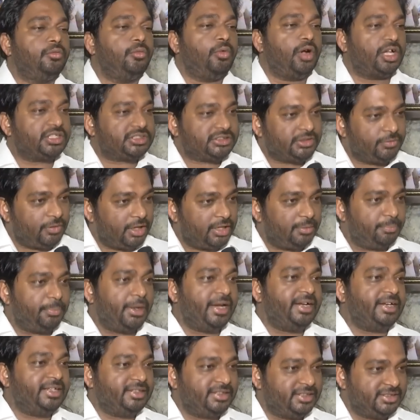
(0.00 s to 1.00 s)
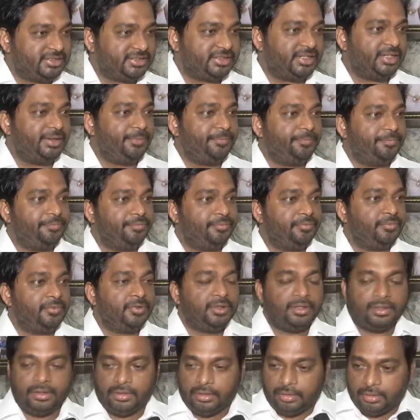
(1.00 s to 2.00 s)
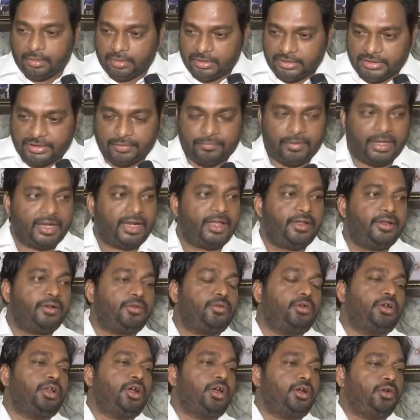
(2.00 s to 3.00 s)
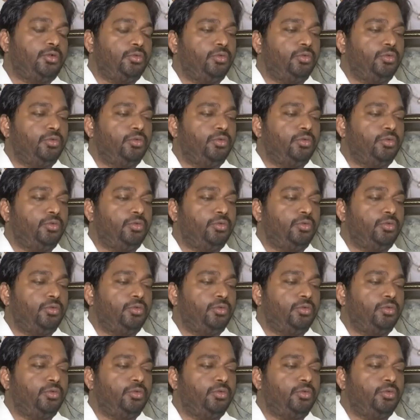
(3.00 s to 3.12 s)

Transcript: వాస్తవాలు బయటికి తీసురా శివాలయం కూడా